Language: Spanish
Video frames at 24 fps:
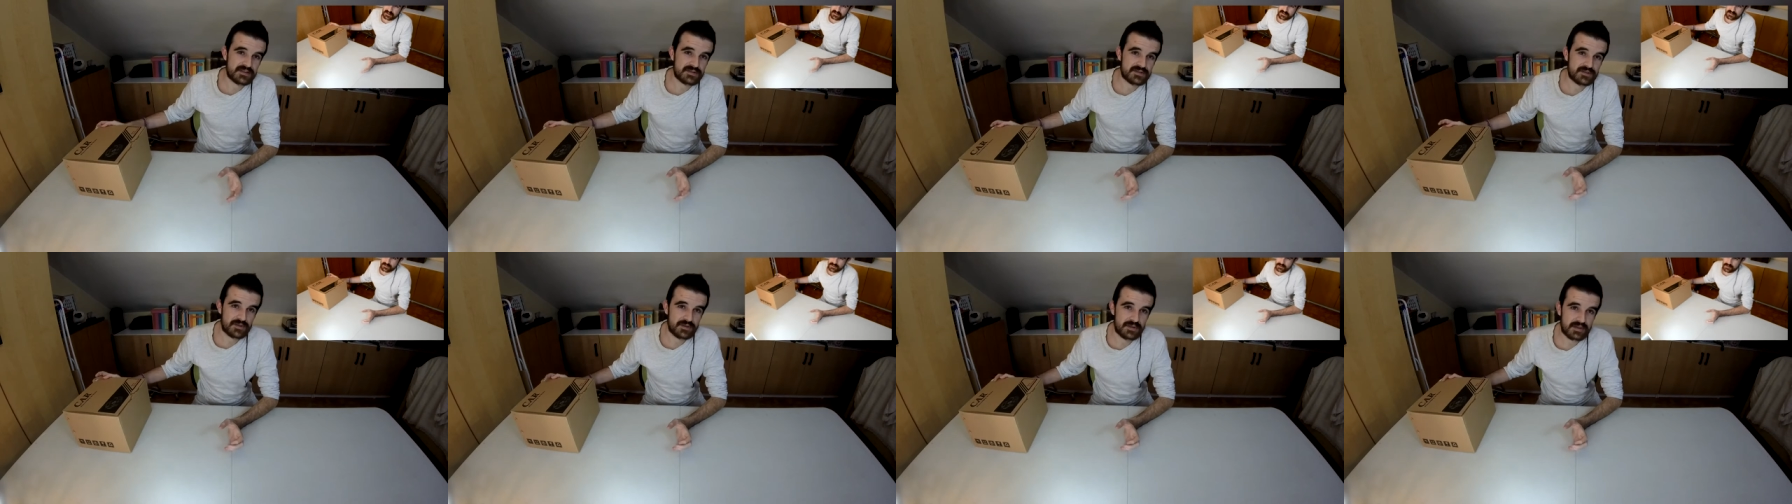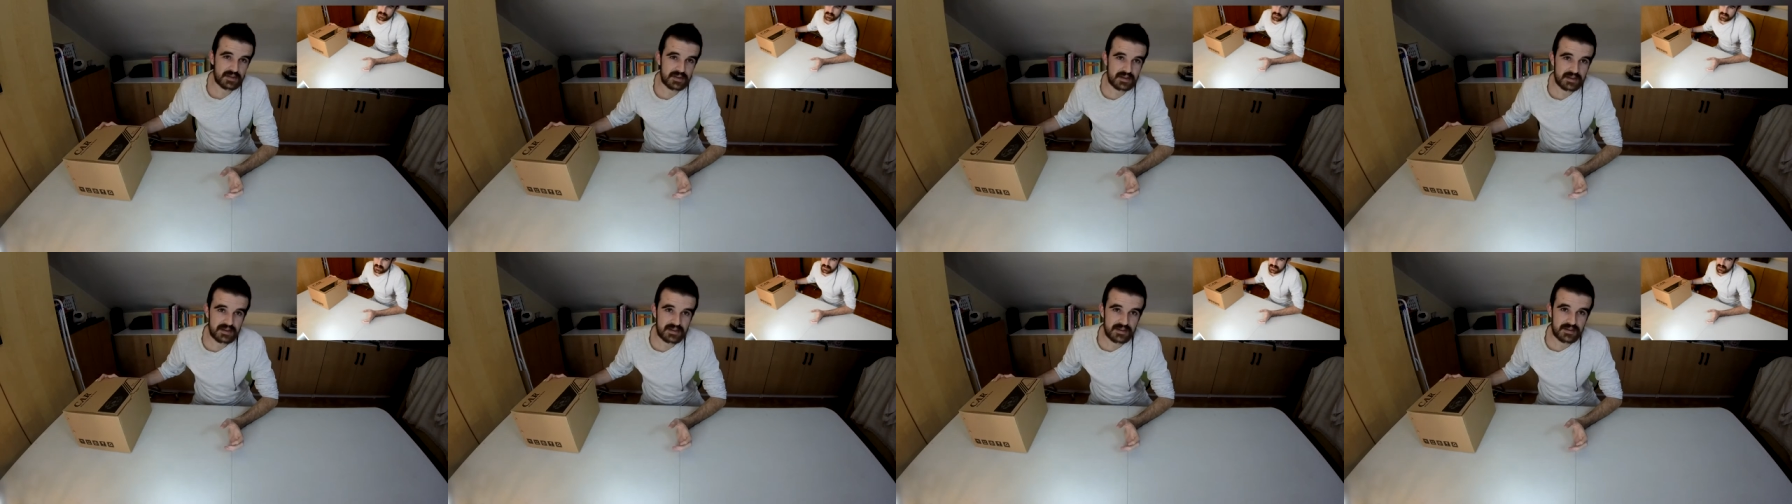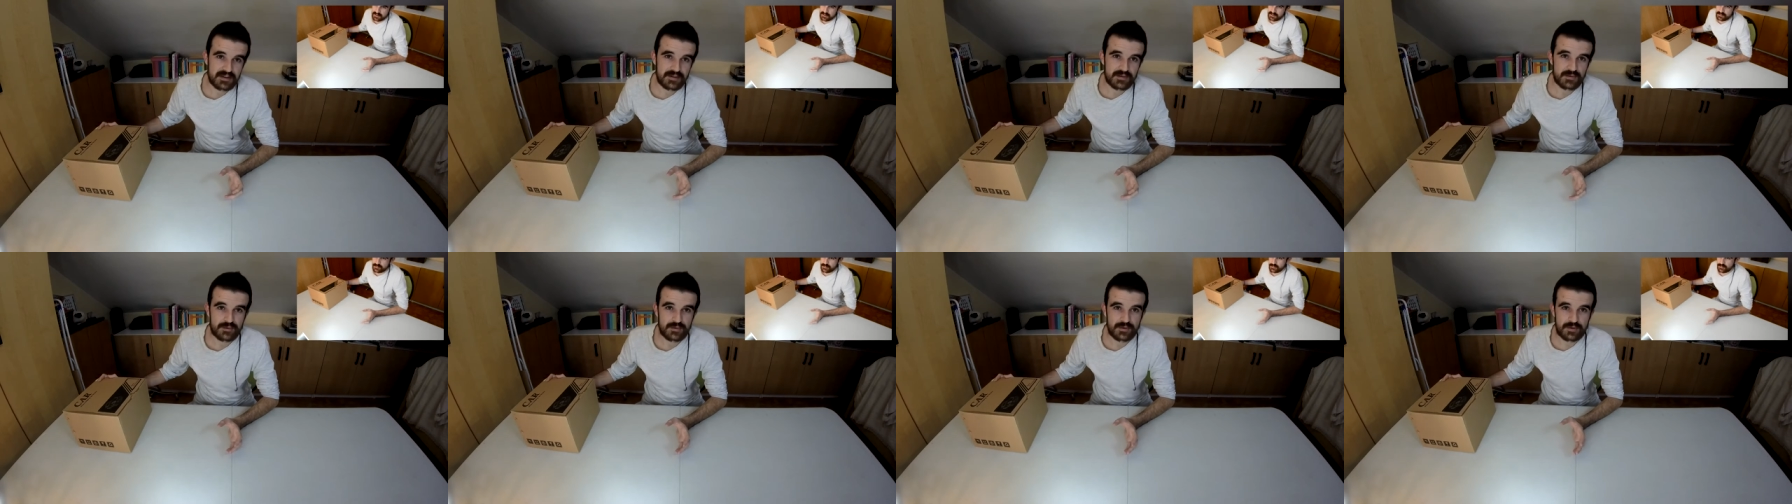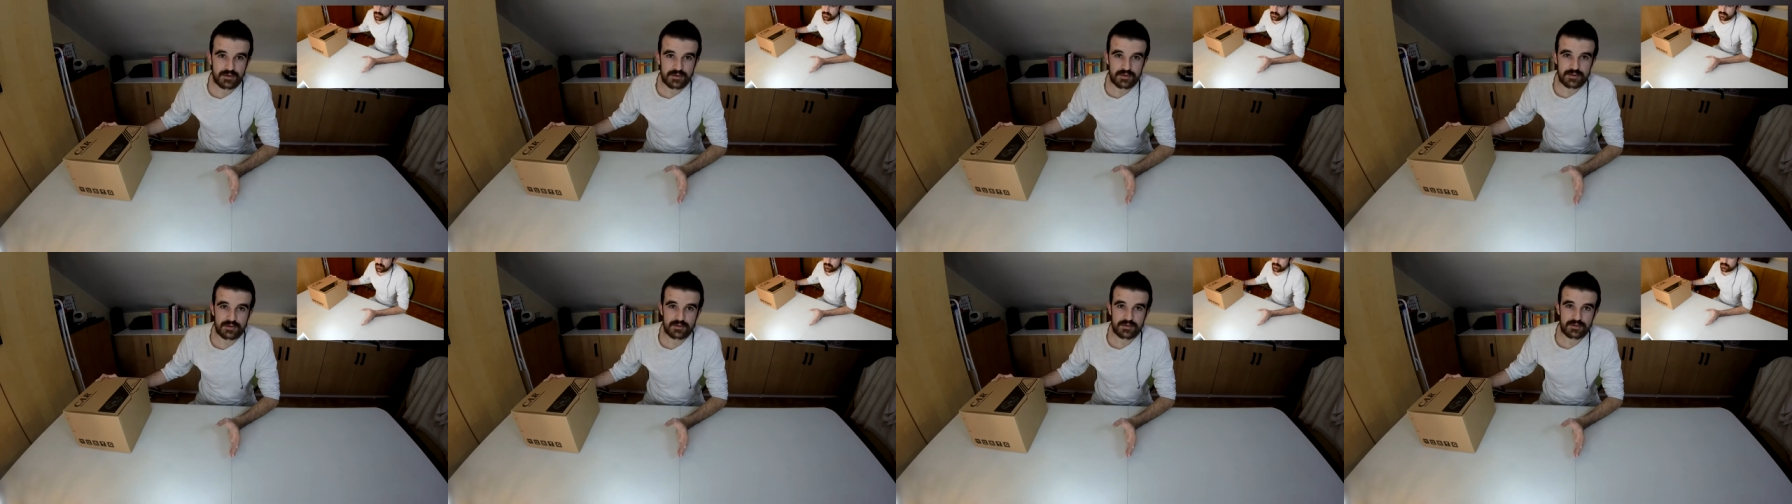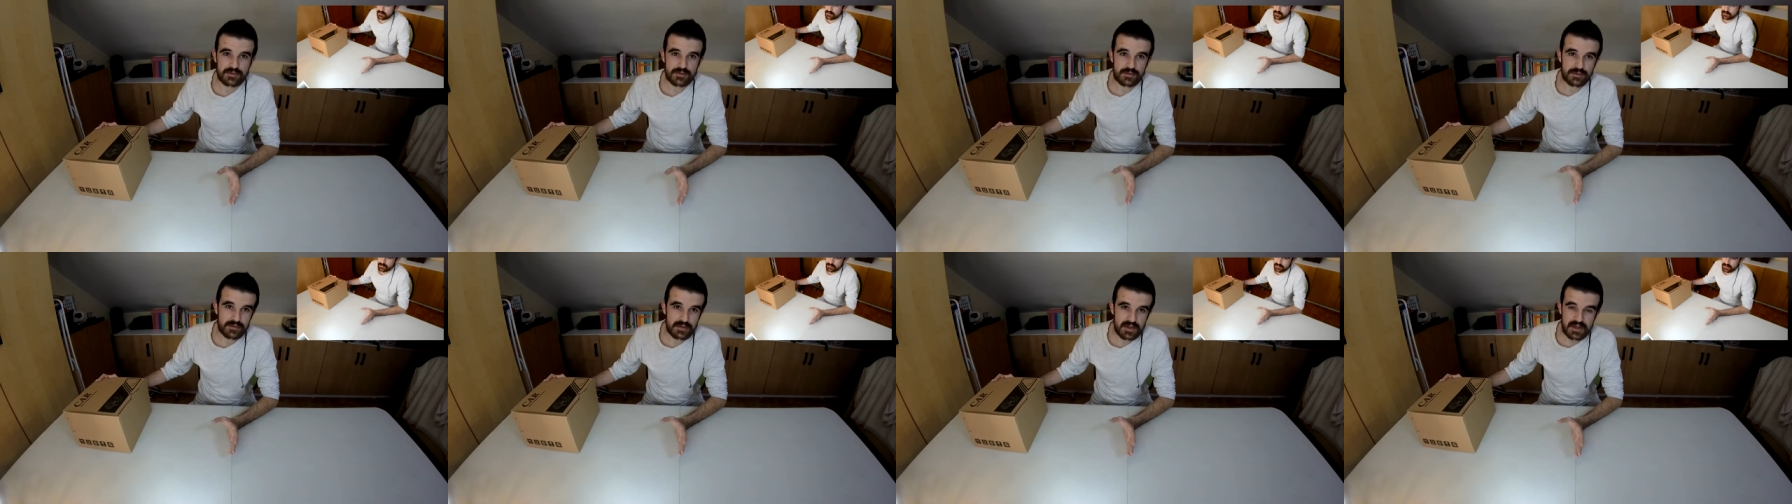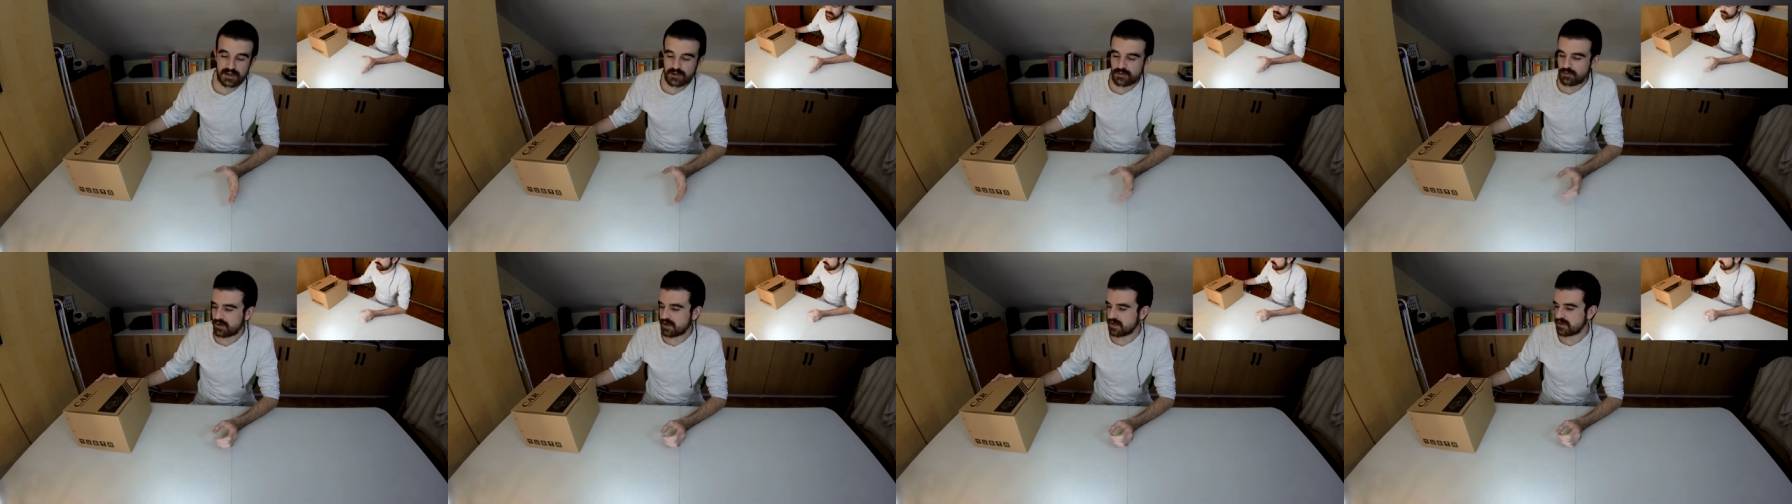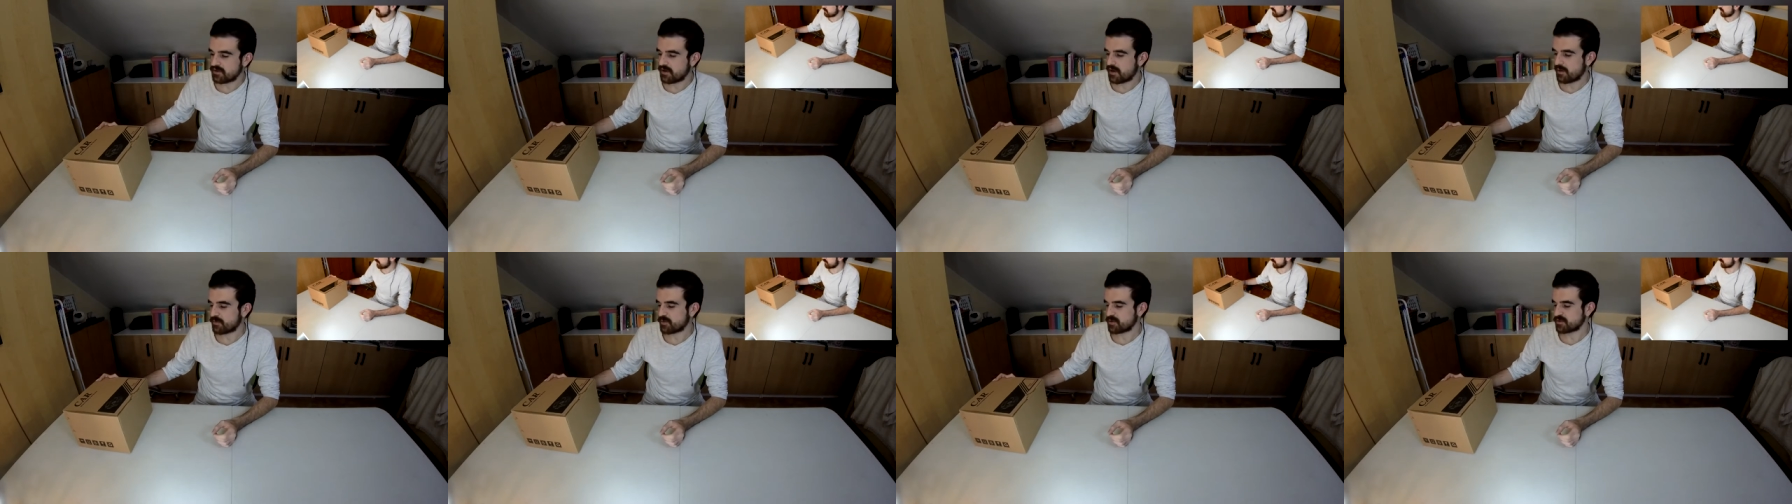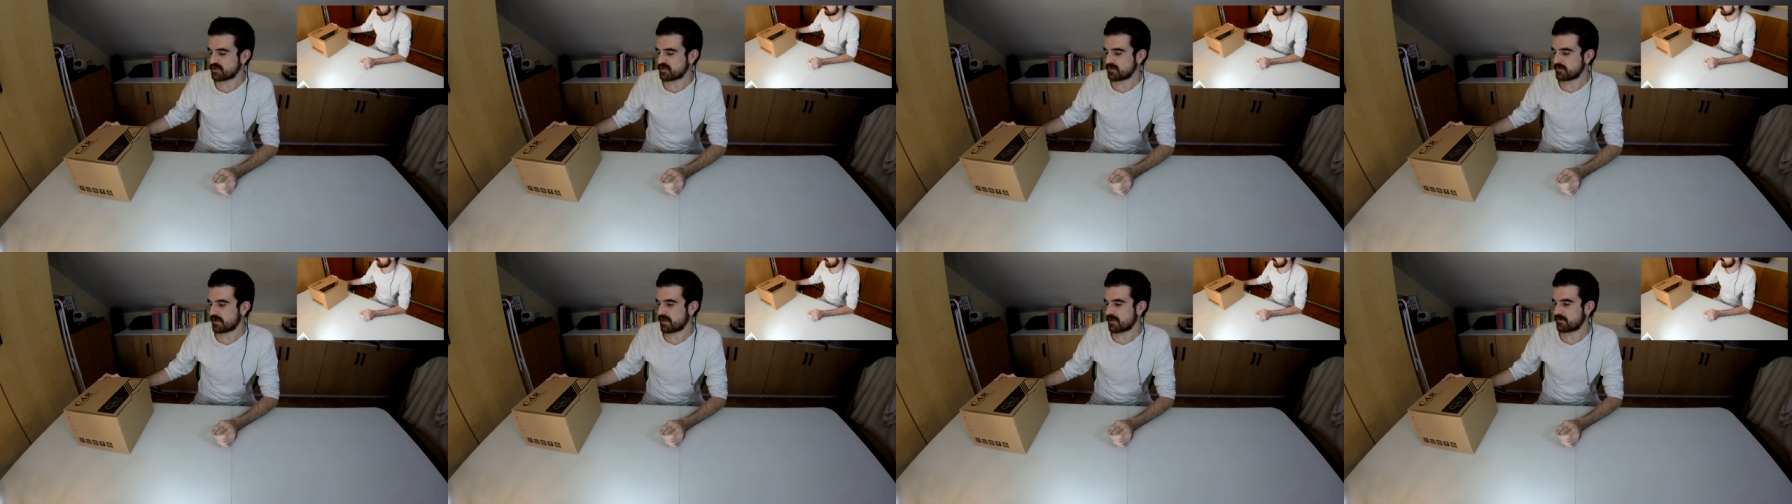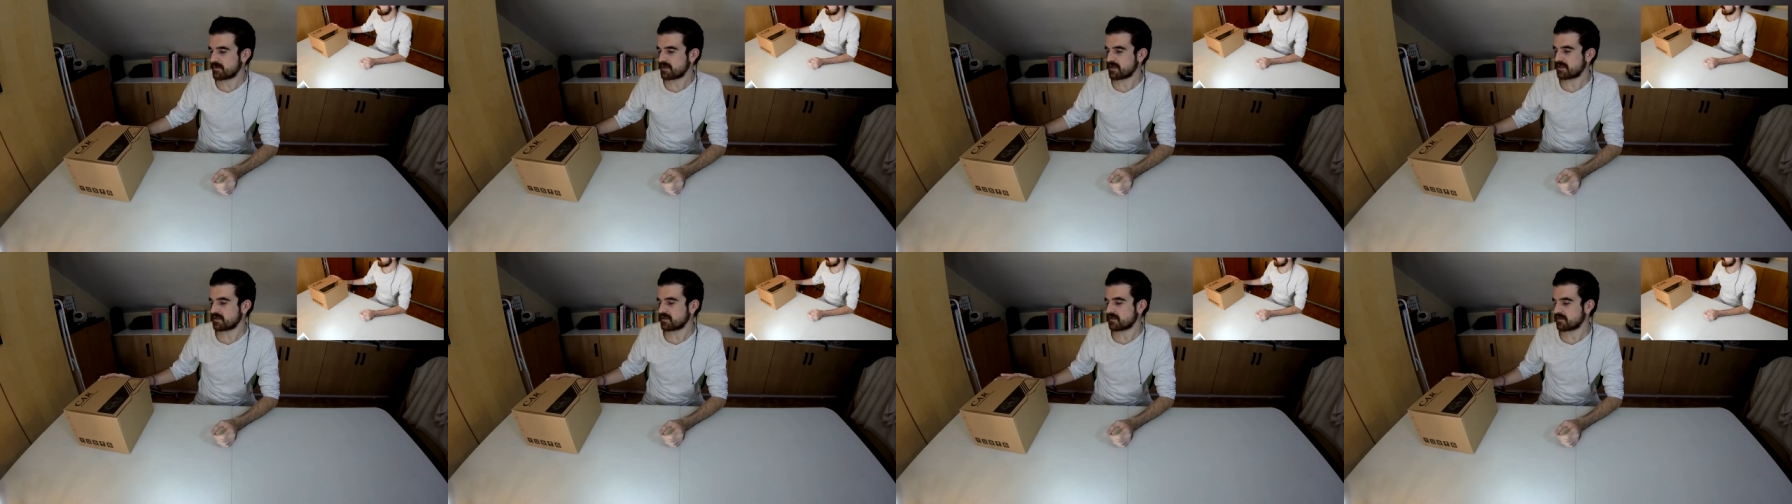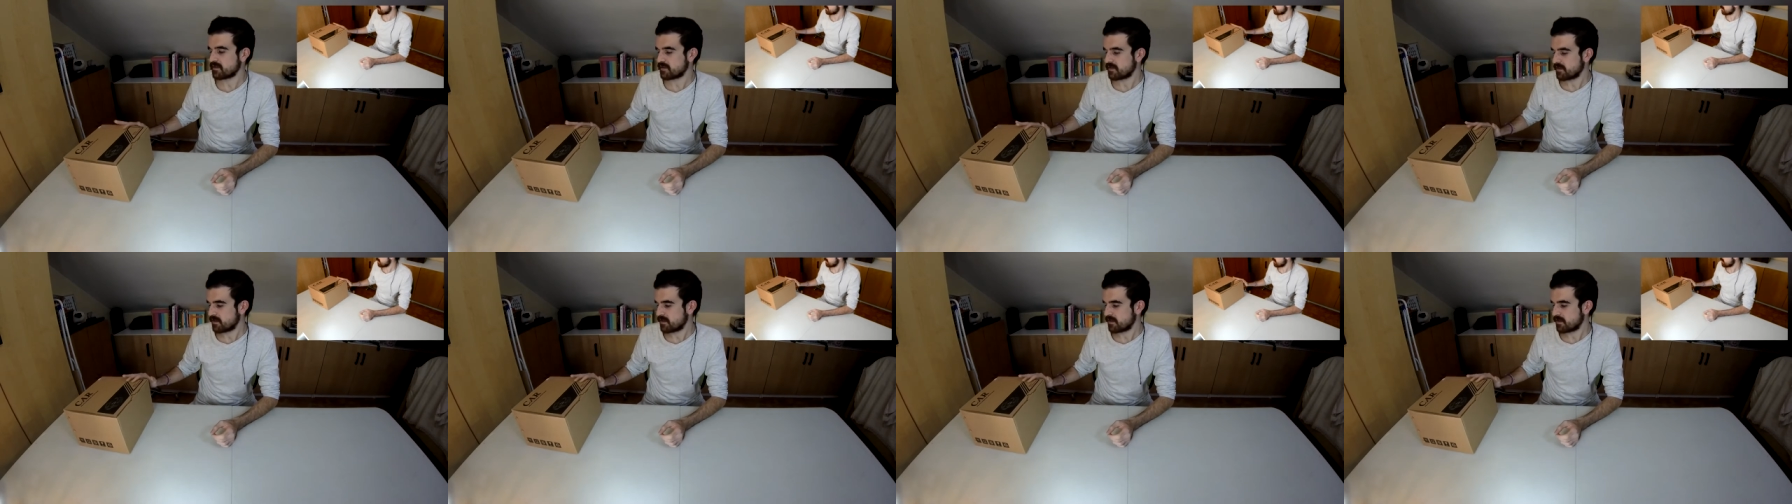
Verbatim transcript: eso de unos 5 años aproximadamente.